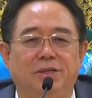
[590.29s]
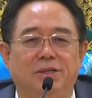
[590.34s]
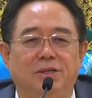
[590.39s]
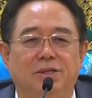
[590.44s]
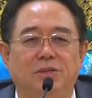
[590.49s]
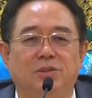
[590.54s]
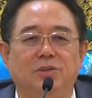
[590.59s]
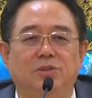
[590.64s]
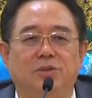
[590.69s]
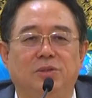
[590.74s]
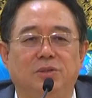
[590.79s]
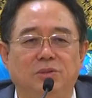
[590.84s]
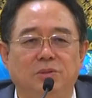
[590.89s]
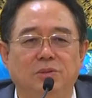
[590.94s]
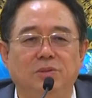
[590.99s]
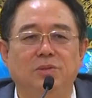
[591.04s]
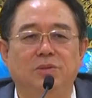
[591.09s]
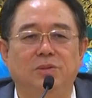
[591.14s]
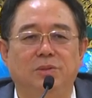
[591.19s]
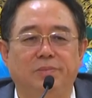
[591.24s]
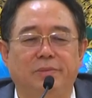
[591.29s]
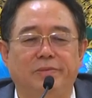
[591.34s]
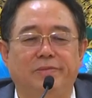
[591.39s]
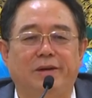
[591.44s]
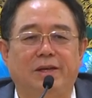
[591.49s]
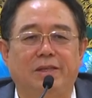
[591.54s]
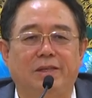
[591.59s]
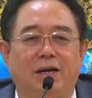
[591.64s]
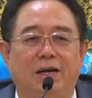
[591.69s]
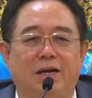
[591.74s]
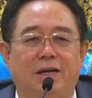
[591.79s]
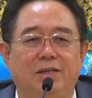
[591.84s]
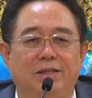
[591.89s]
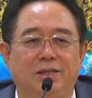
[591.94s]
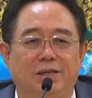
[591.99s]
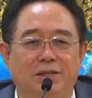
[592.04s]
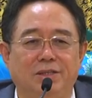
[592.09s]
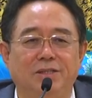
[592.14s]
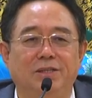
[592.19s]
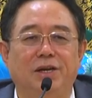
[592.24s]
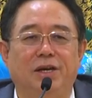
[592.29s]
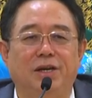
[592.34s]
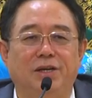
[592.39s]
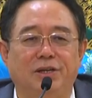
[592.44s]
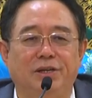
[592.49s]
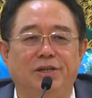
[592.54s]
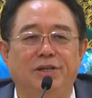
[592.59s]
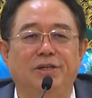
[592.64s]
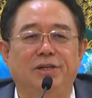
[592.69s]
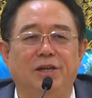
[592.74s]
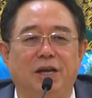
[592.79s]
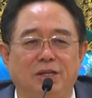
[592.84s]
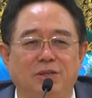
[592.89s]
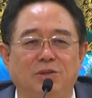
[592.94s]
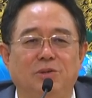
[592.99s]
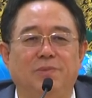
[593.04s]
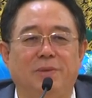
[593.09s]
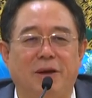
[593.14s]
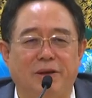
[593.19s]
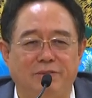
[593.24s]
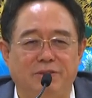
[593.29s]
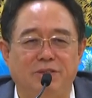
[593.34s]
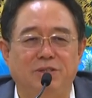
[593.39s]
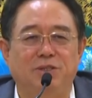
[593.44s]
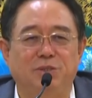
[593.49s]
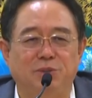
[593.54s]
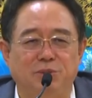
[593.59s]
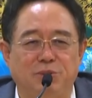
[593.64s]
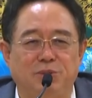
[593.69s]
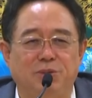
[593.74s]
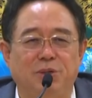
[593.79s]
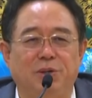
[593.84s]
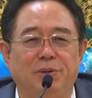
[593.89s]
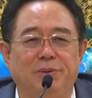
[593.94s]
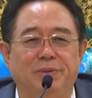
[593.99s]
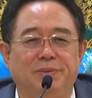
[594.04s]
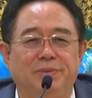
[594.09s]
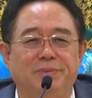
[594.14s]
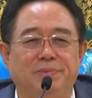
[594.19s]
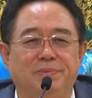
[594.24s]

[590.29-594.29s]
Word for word: 科学工具不发达，人家可以研究百分之九十六。